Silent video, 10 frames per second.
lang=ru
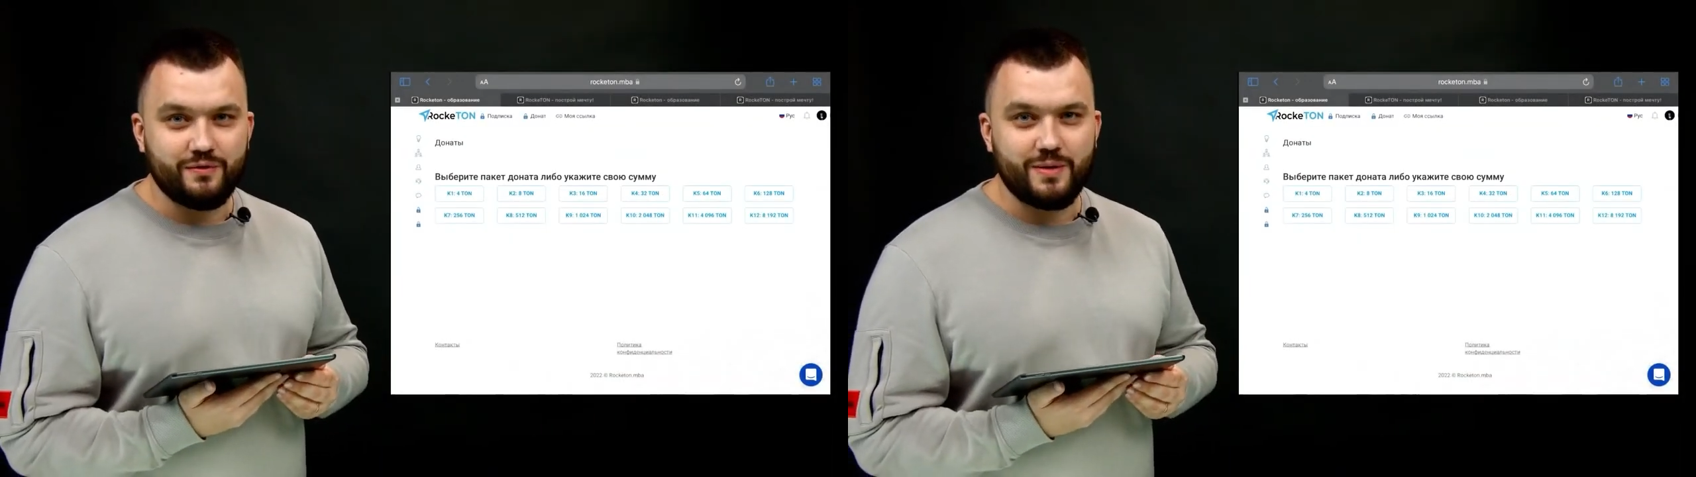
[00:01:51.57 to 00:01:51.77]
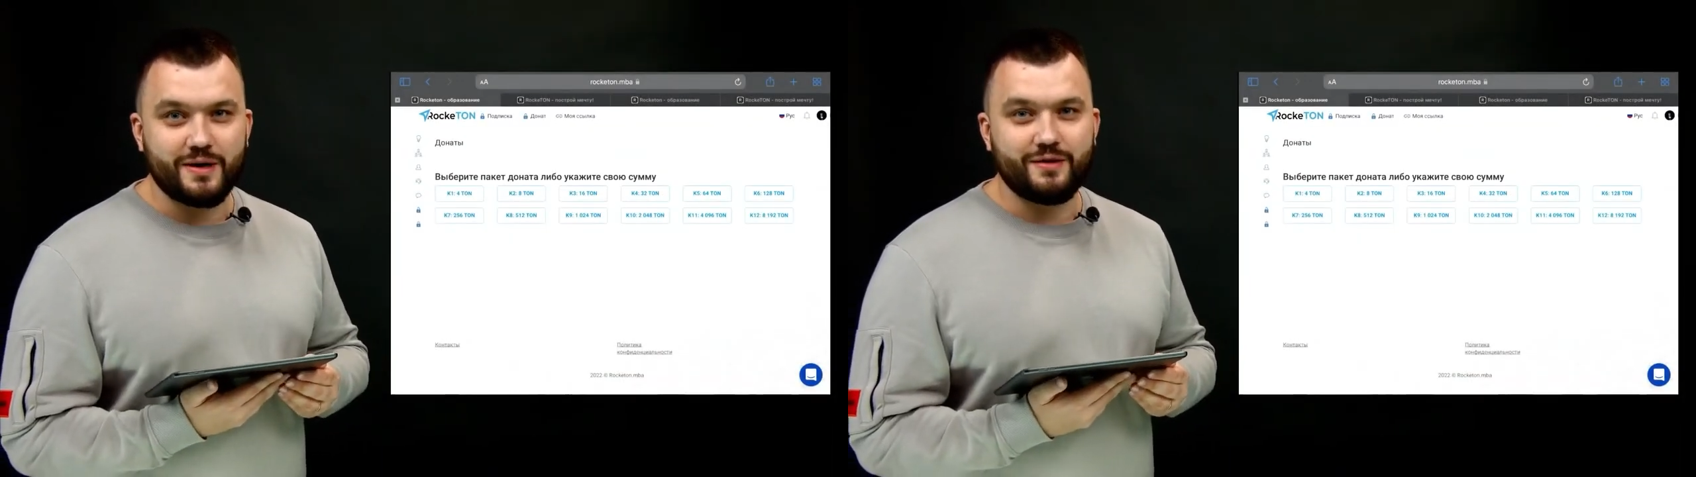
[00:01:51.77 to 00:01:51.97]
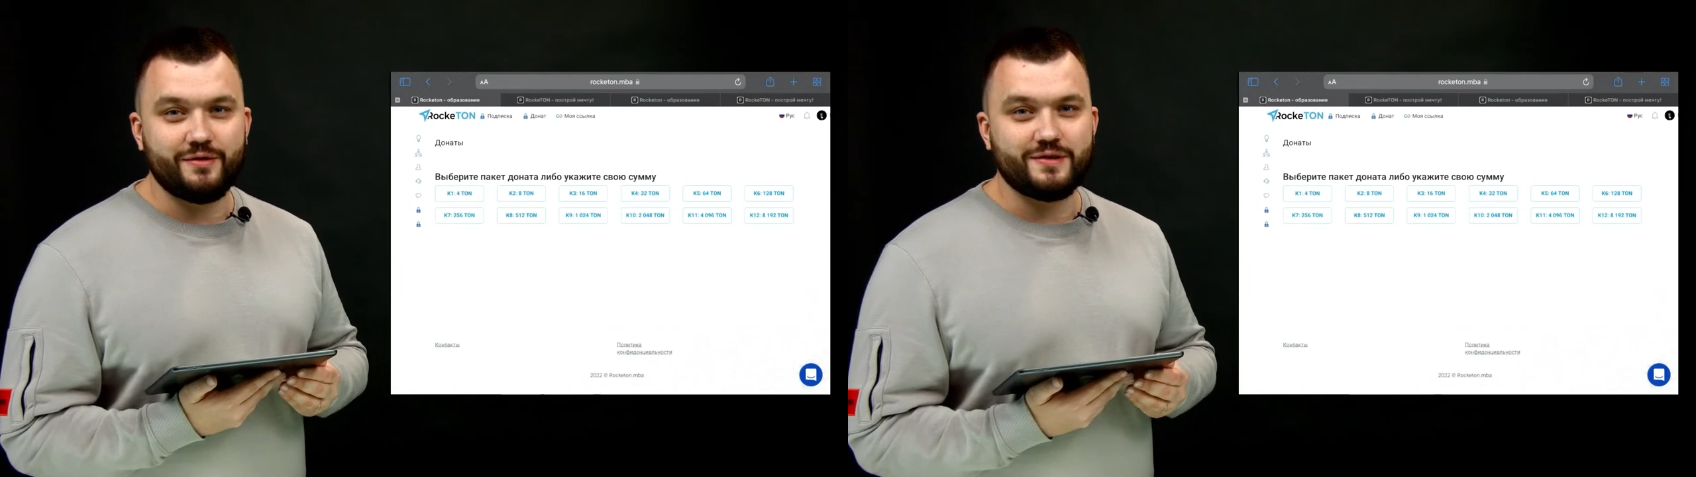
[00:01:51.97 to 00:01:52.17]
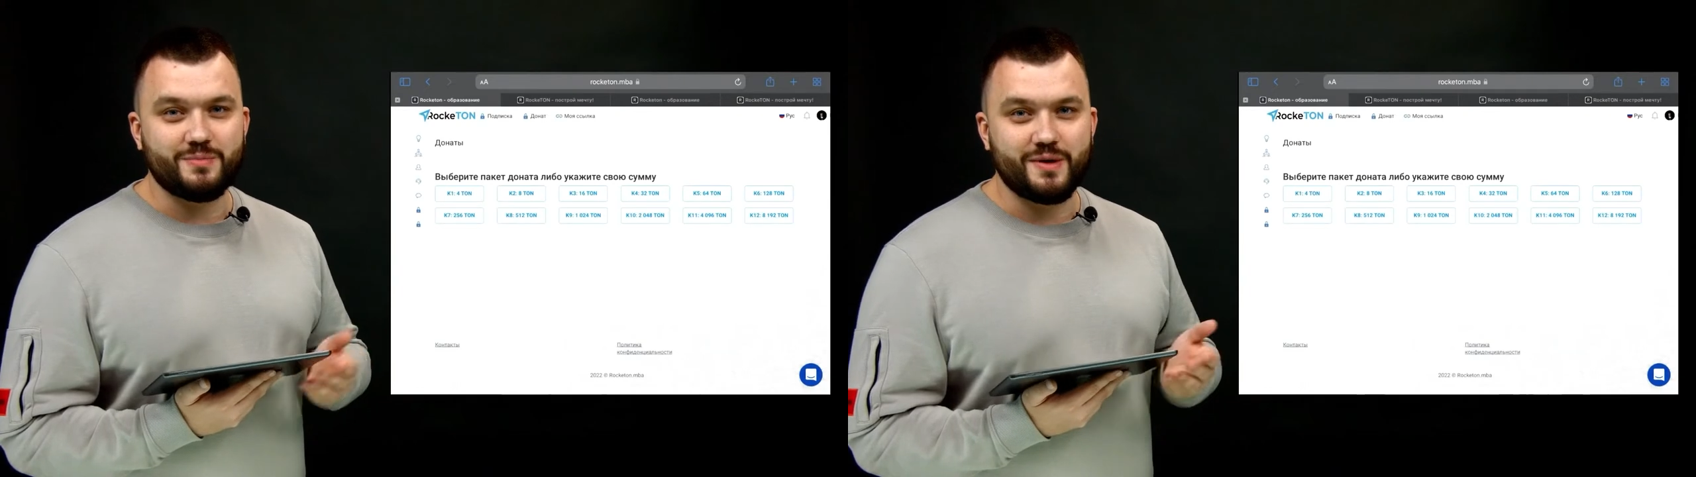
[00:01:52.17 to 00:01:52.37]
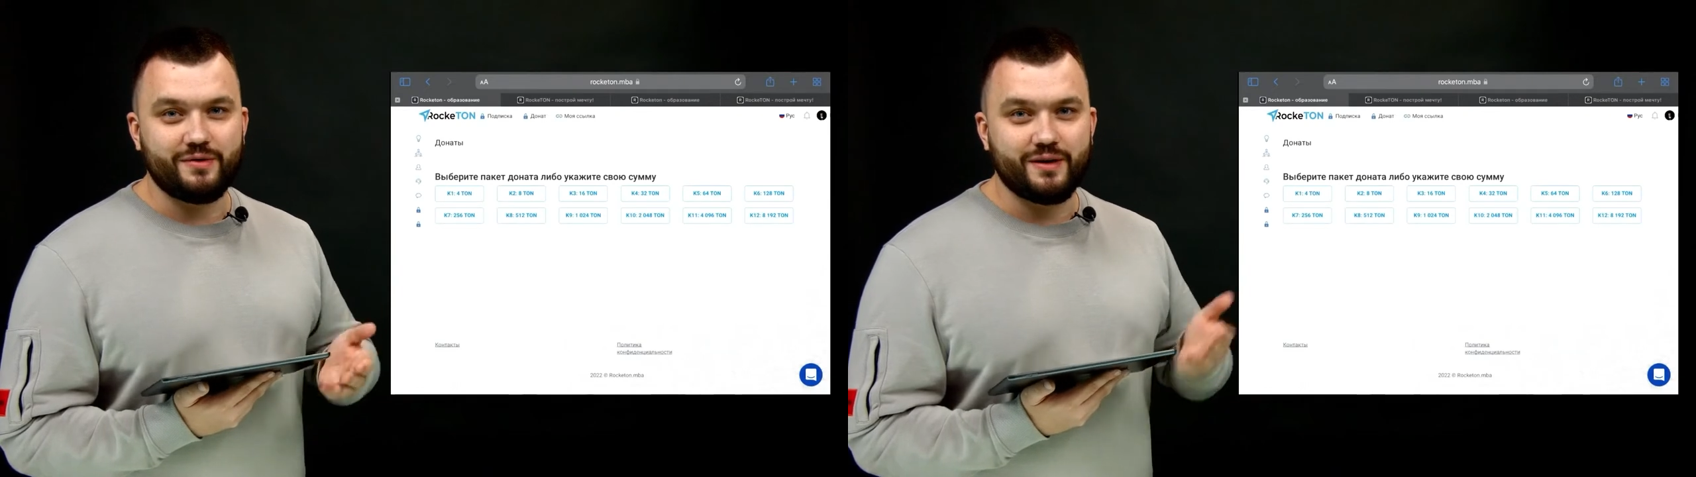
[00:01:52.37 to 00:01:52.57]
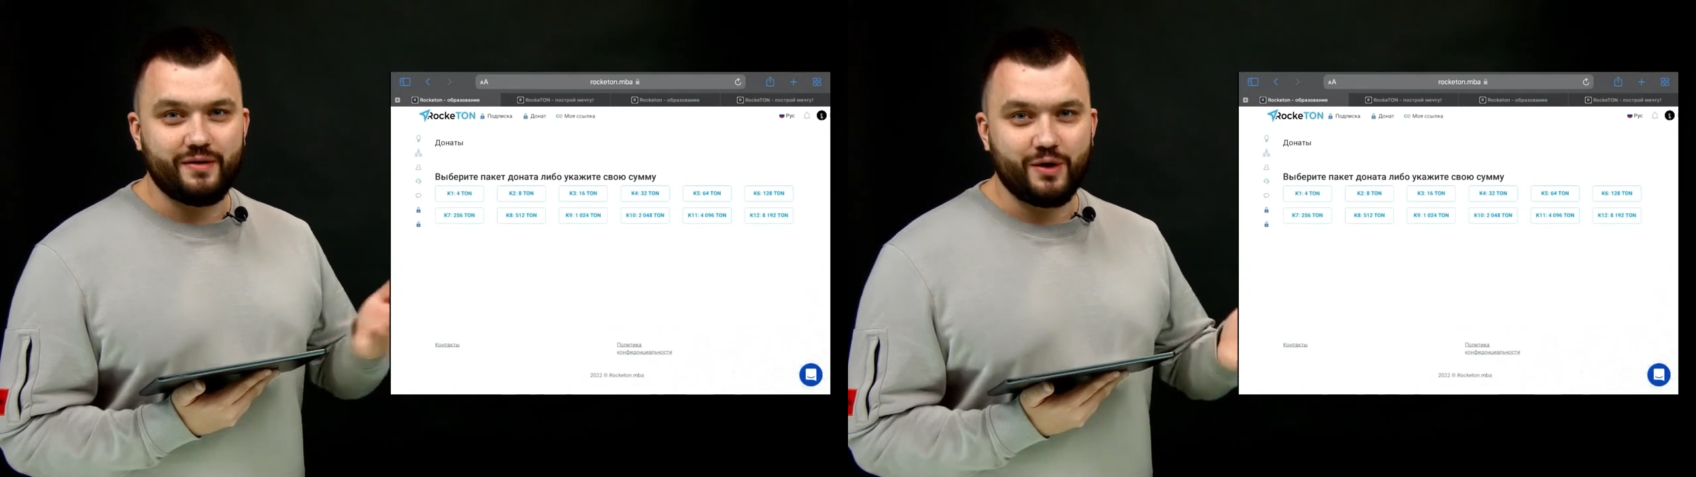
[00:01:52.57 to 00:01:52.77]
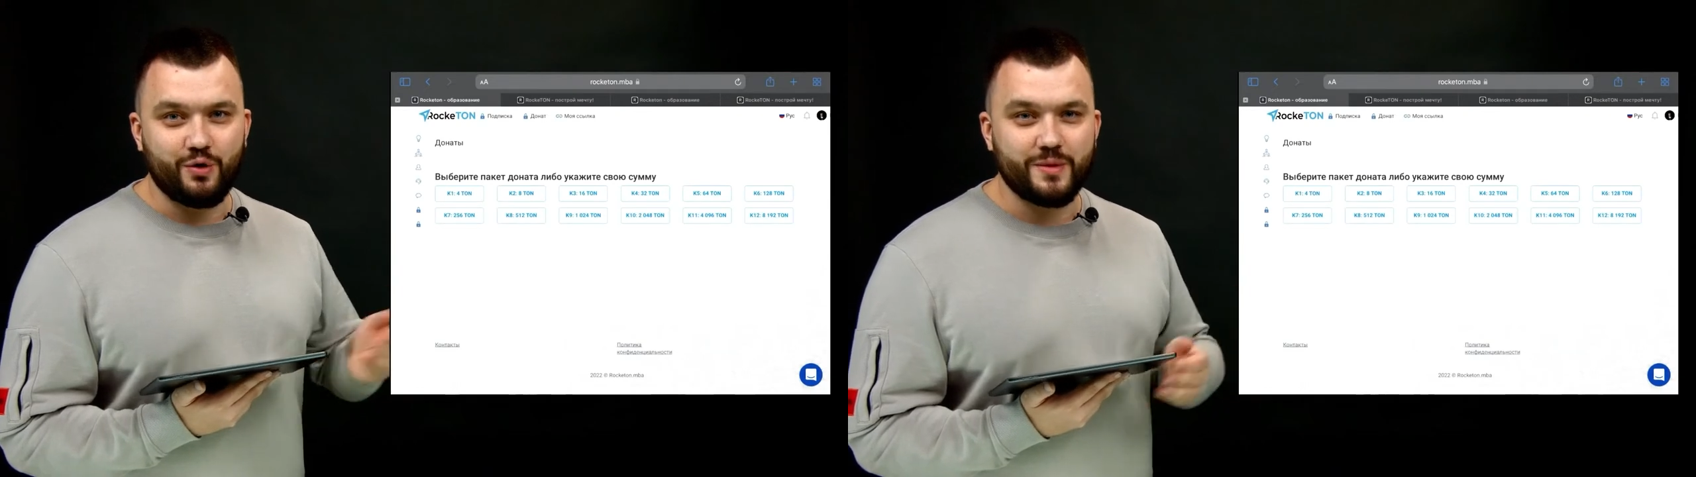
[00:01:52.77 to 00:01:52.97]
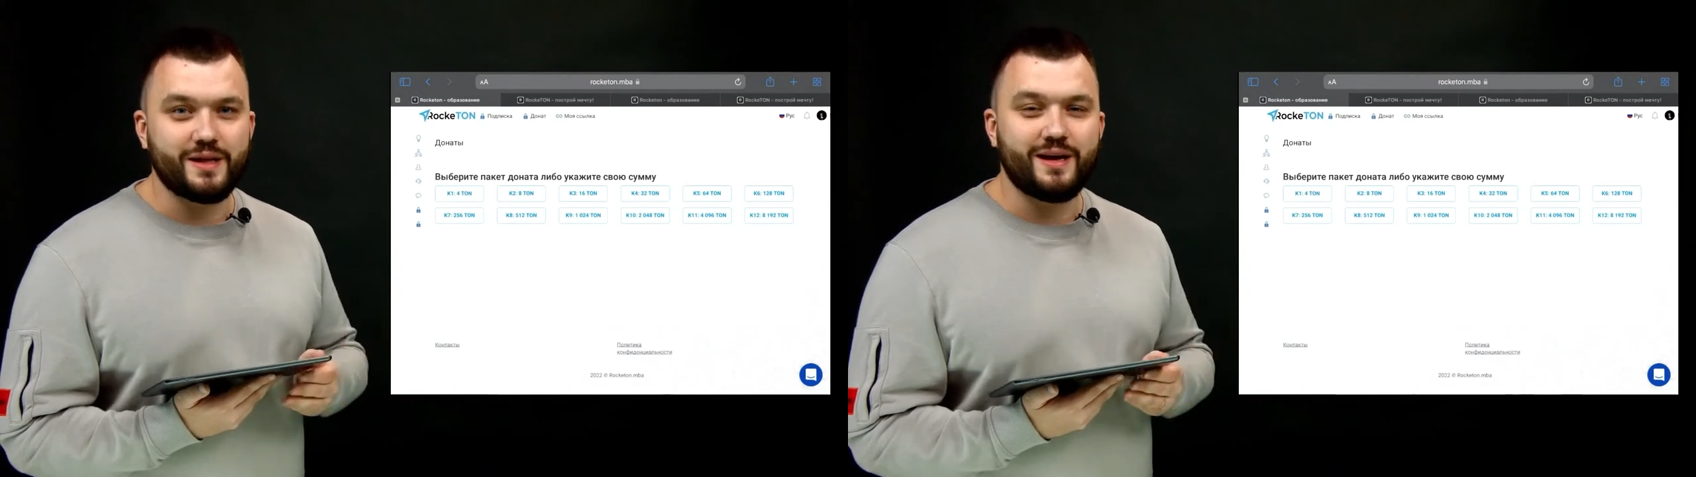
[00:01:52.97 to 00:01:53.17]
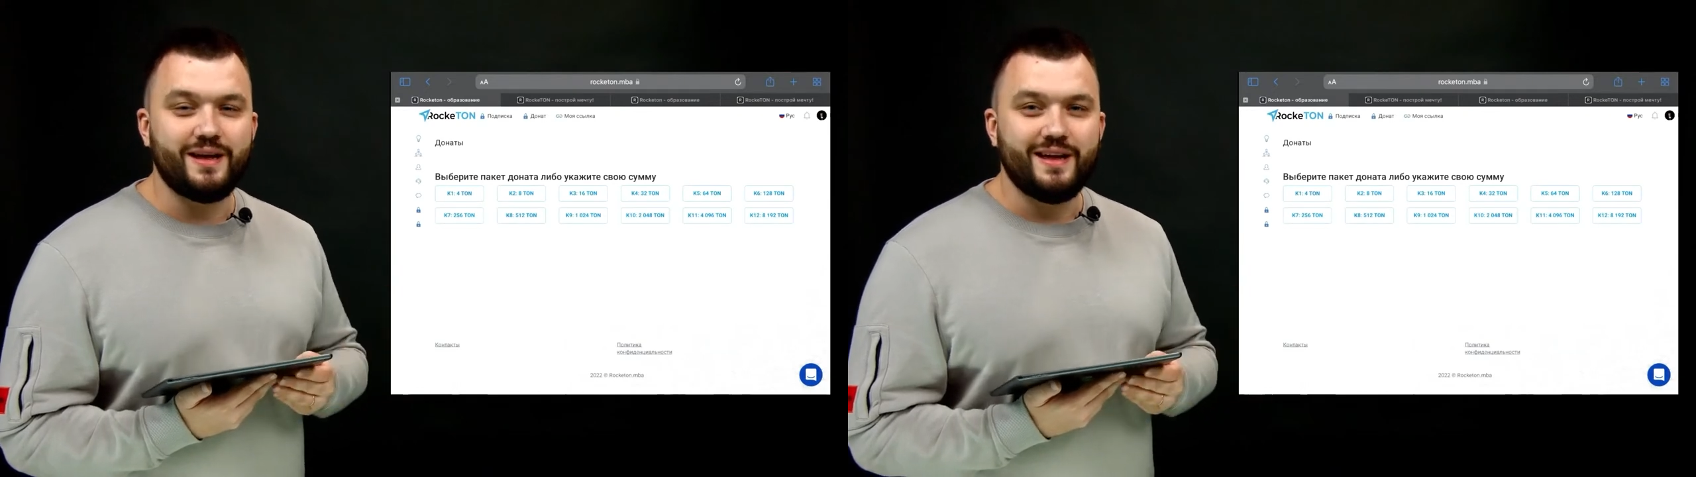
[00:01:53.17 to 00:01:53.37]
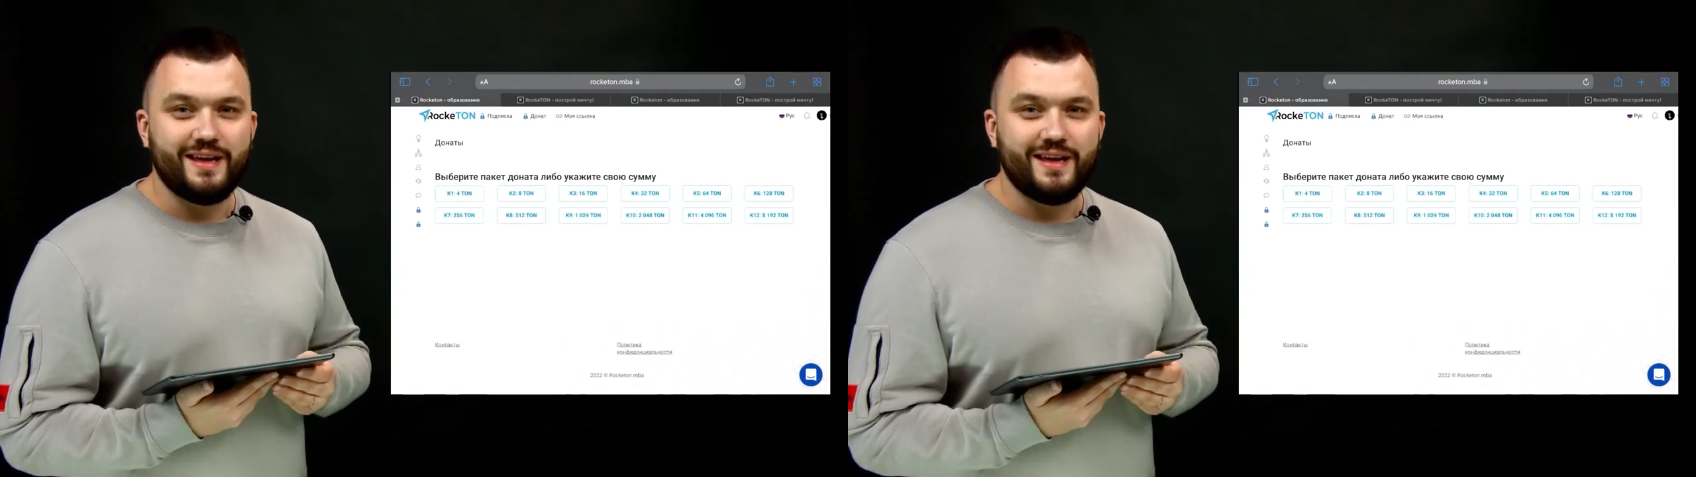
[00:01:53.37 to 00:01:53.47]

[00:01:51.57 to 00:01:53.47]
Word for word: вам активировалась первая игровая комната.